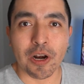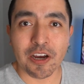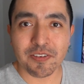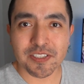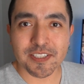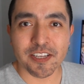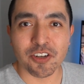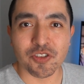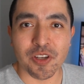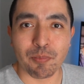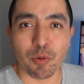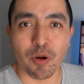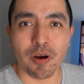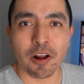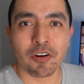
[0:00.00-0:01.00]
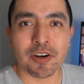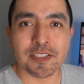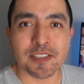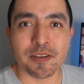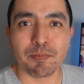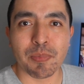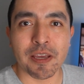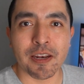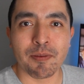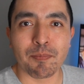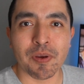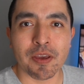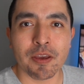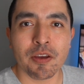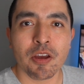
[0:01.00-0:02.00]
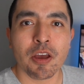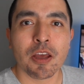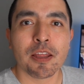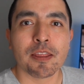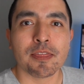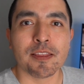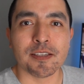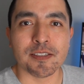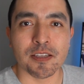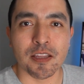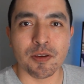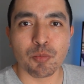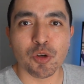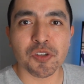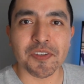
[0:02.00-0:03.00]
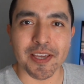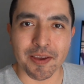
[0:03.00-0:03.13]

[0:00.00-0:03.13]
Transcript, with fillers: Una vez que nos aprobaron este PNP, decidimos